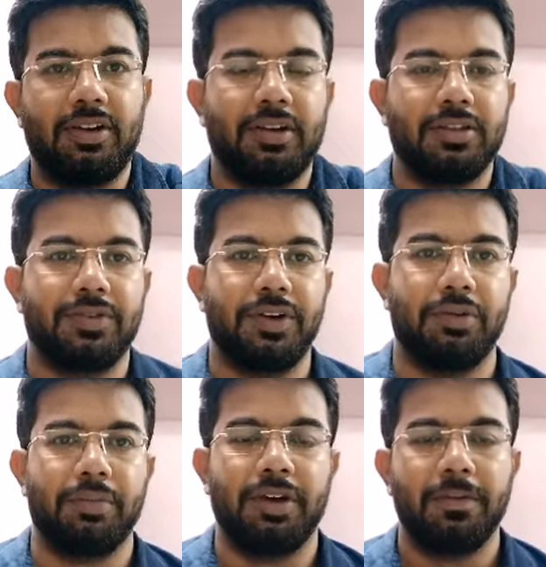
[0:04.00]
इस
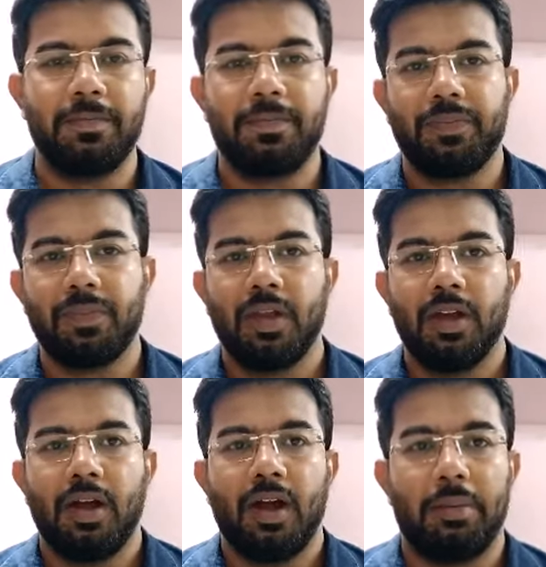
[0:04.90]
वीडियो
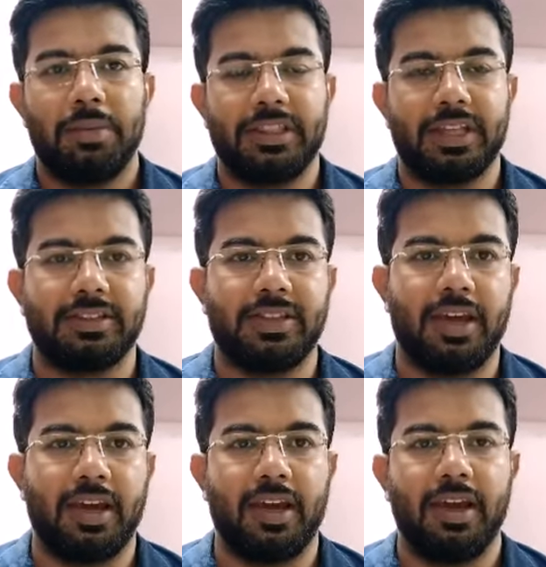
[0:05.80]
में तास
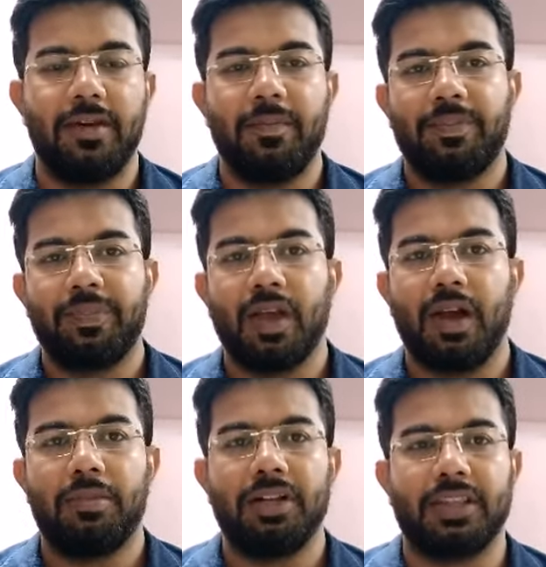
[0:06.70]
देखेंगे
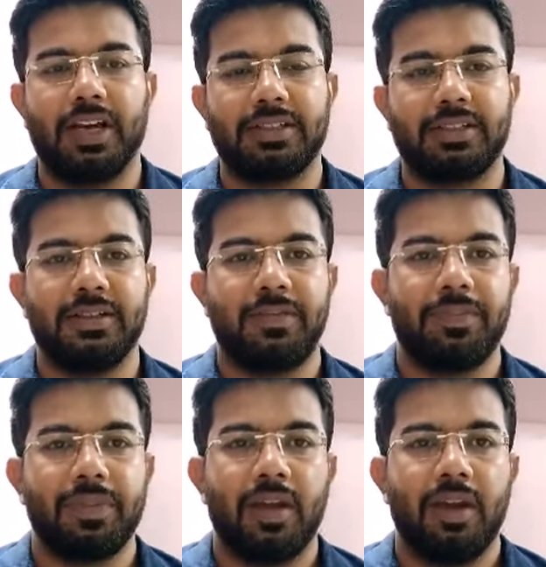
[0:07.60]
अमल तास
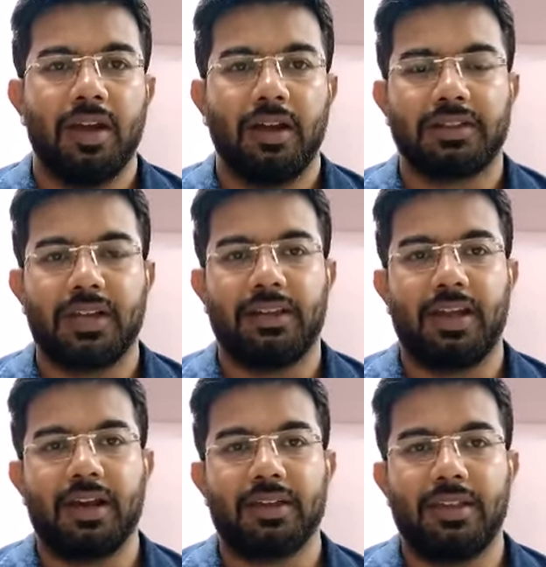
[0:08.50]
इसका
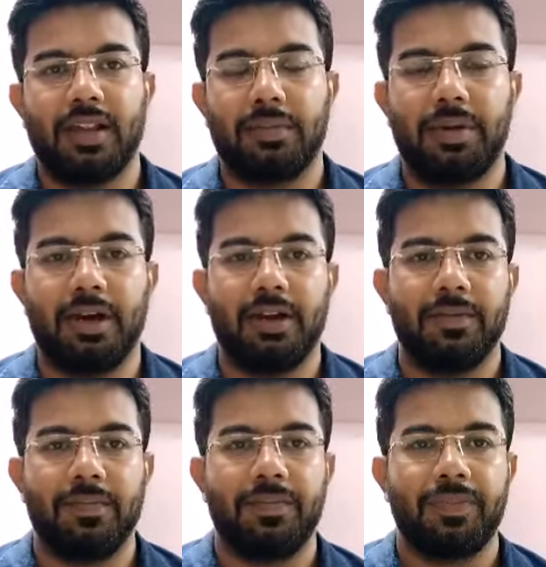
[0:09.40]
दरख्त लगभग
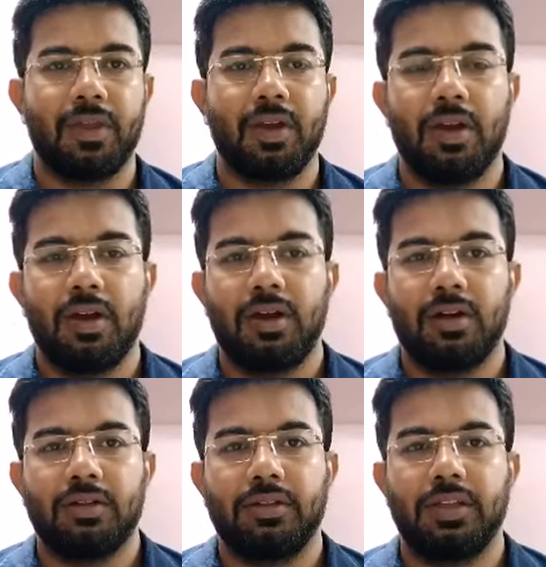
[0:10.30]

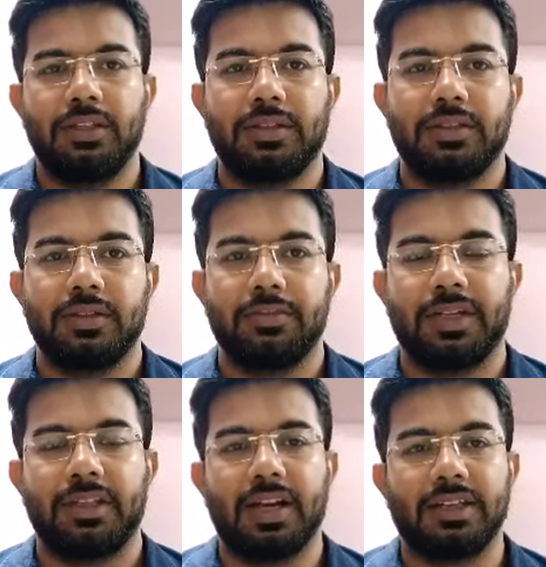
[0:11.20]
30
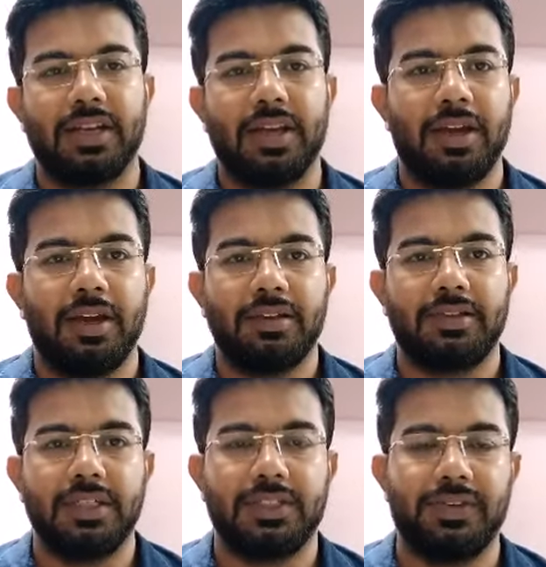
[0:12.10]
15 से
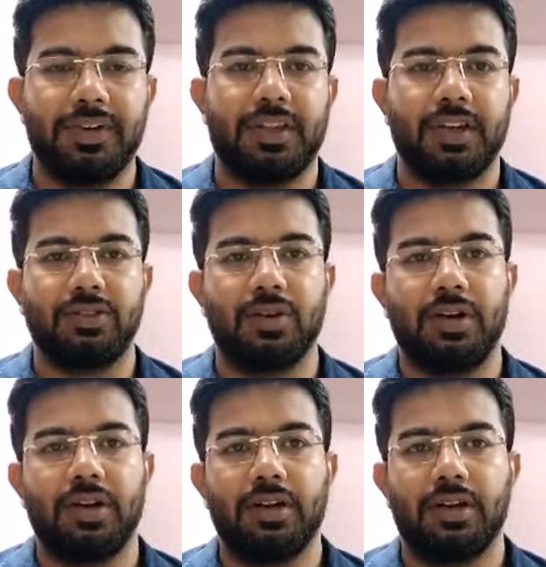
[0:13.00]
30 फीट तक जो
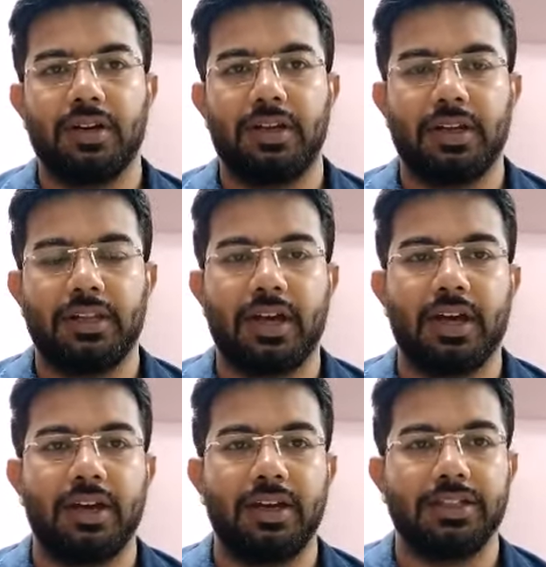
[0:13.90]
है ना रहता
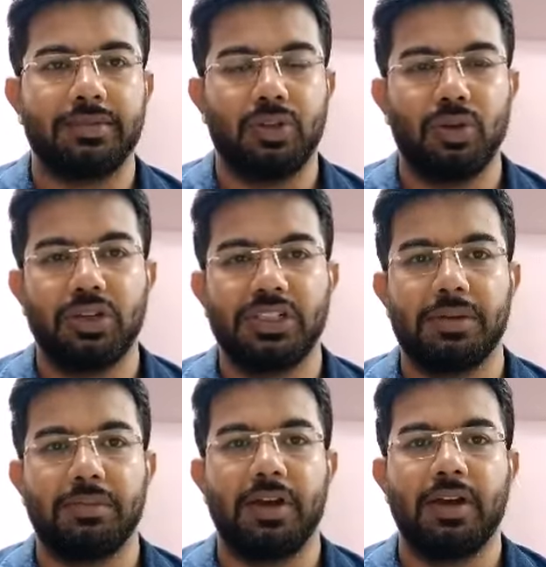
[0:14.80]
है इसमें दो
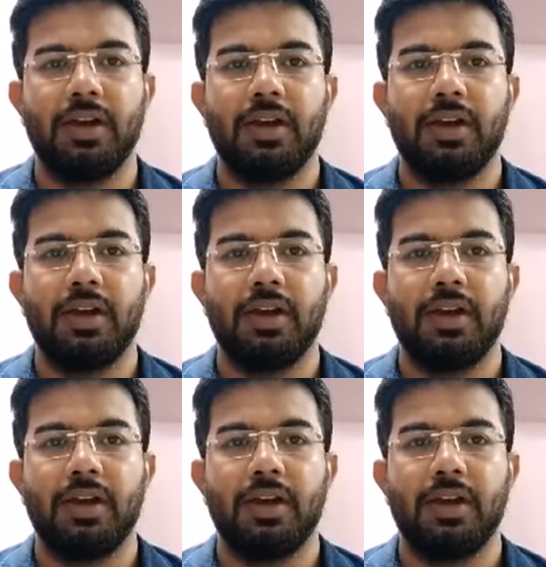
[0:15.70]
किस्म है